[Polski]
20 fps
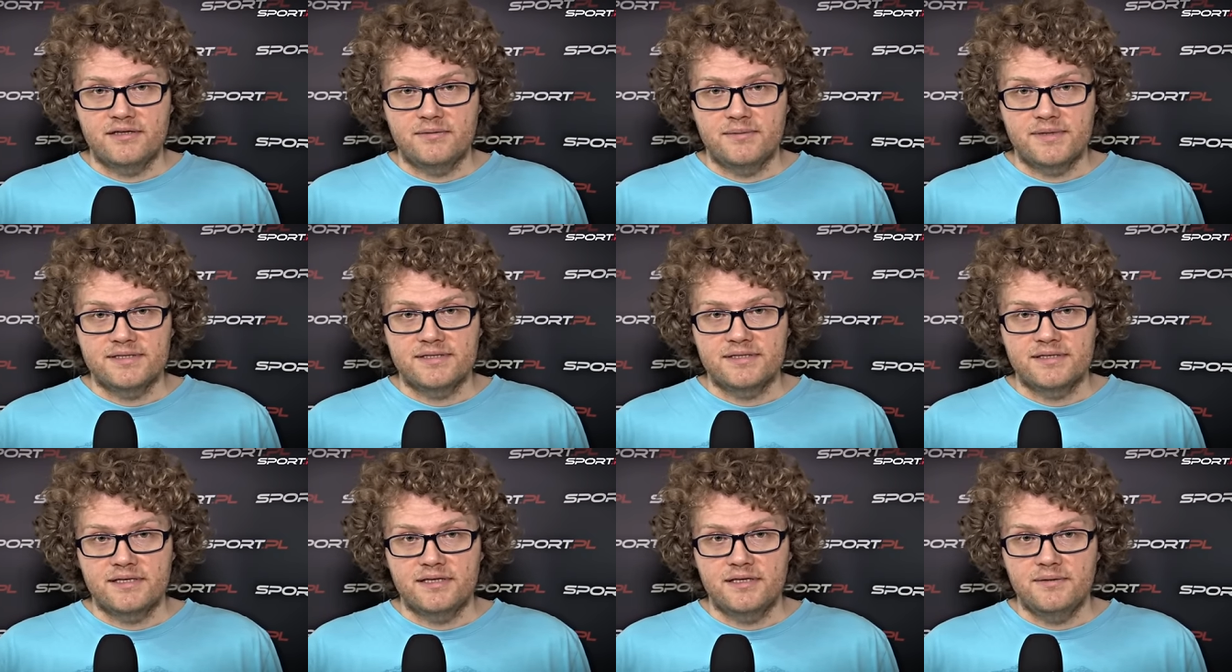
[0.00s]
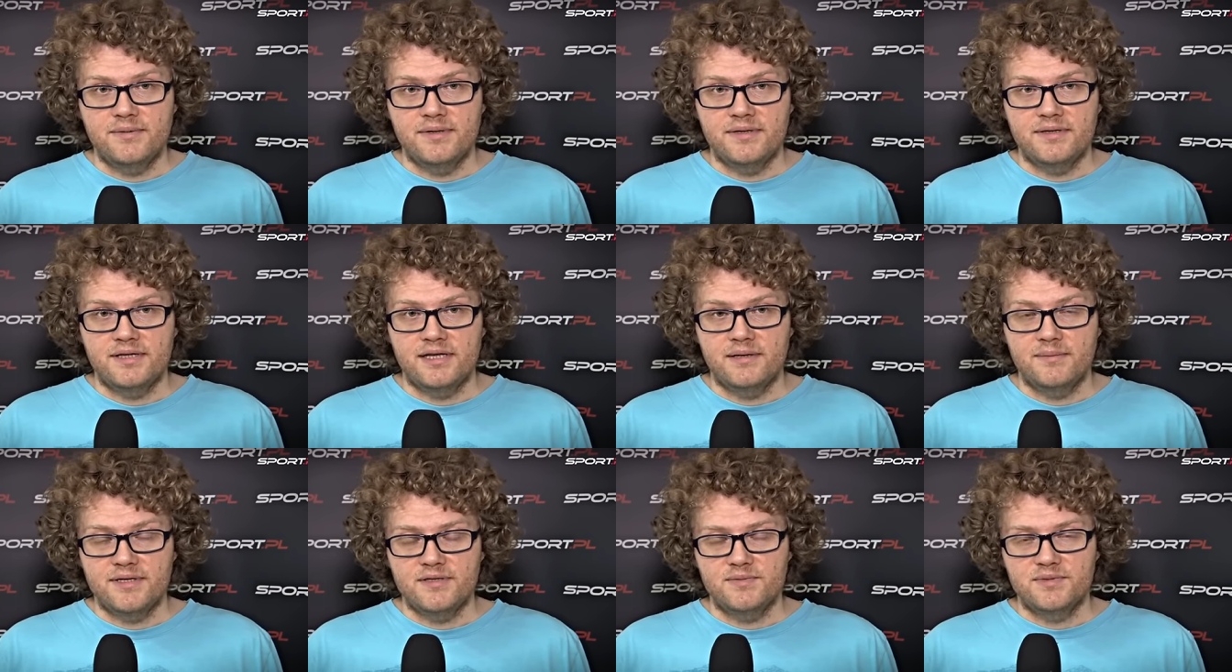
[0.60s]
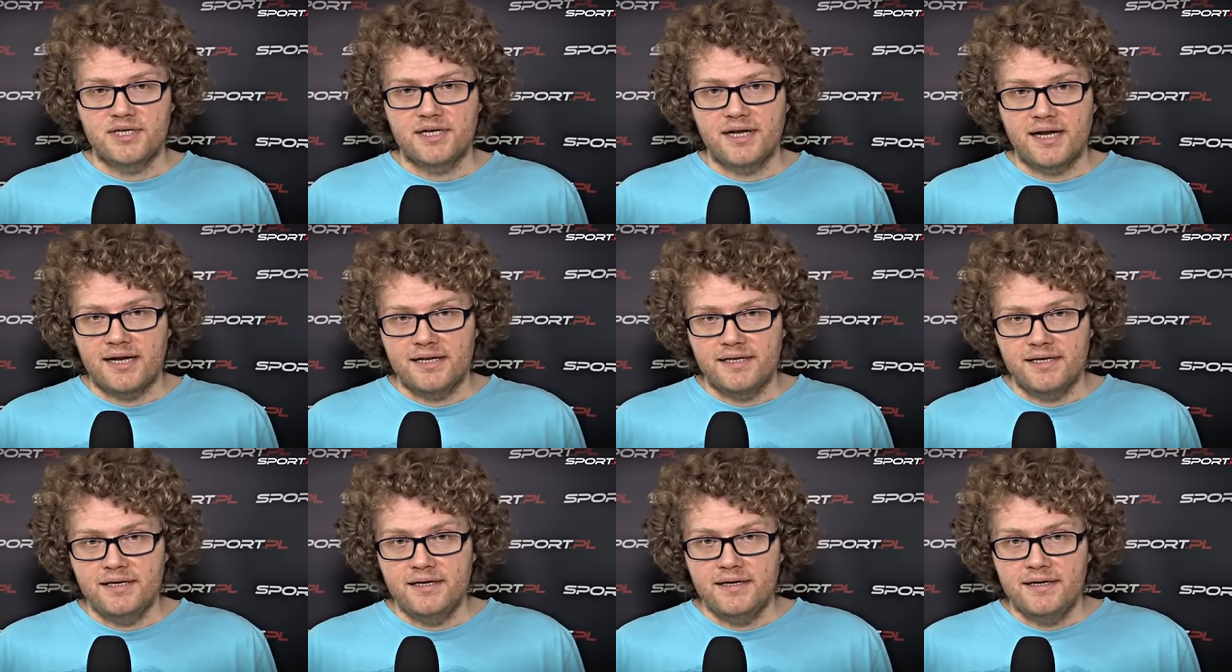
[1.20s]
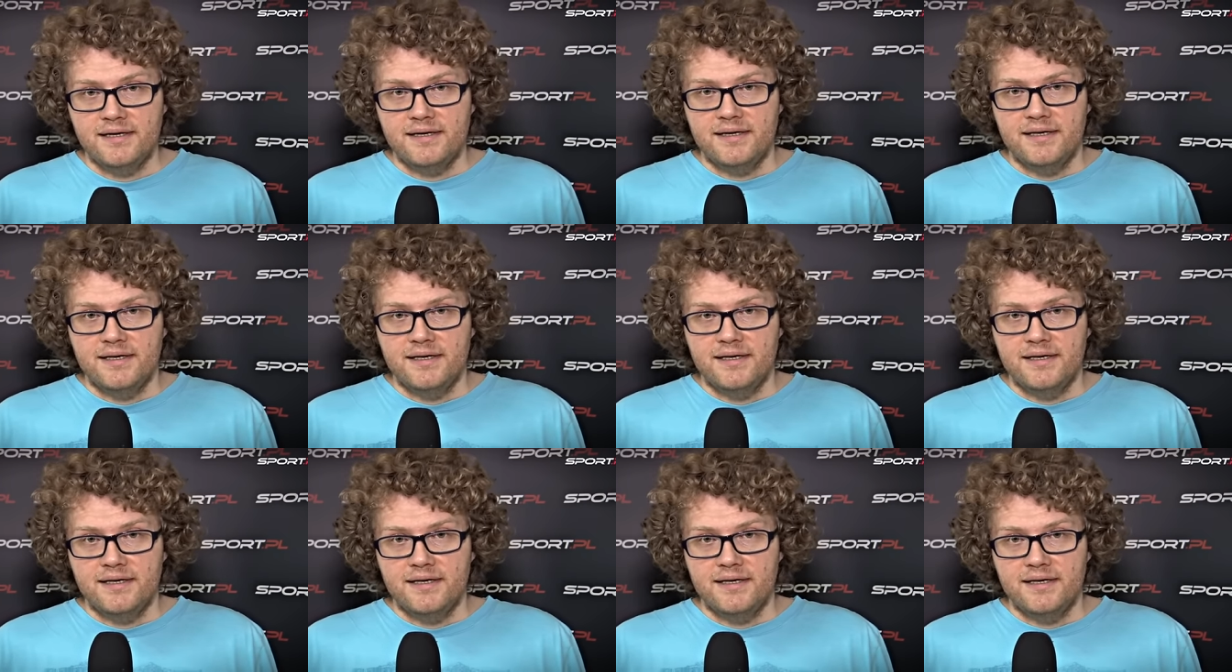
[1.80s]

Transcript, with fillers: Natomiast gdyby ten mecz przegrali,